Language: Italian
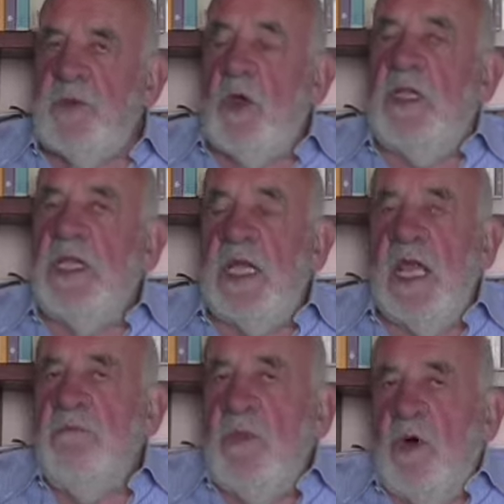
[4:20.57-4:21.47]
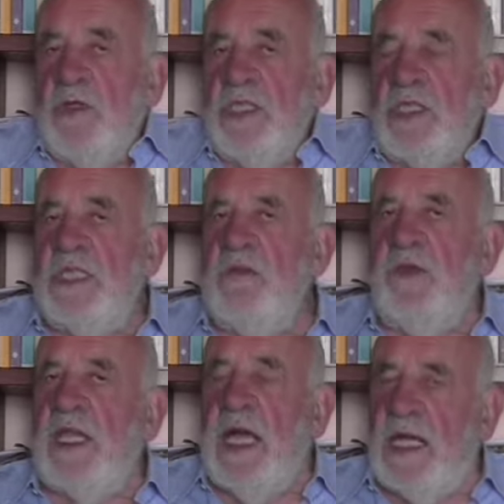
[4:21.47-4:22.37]
toglieremmo ogni
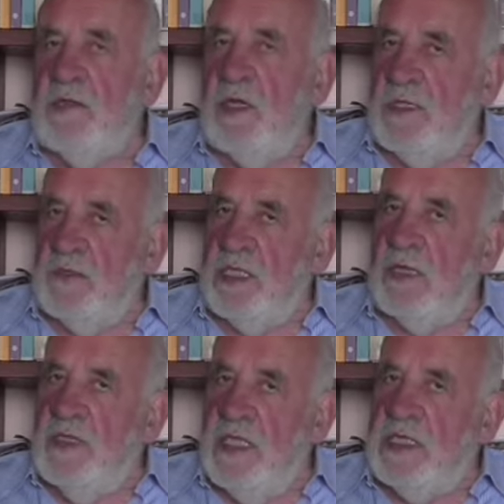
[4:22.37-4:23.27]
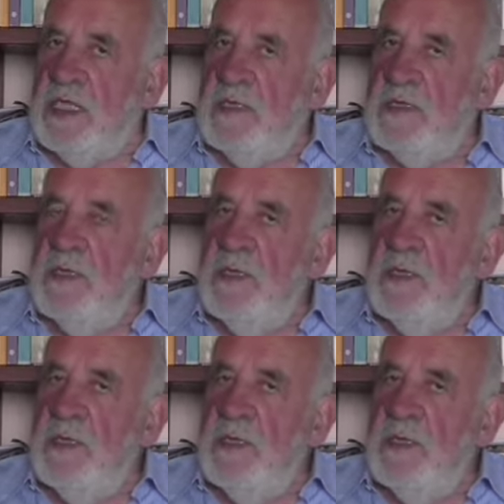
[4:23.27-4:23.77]
significato alla nostra vita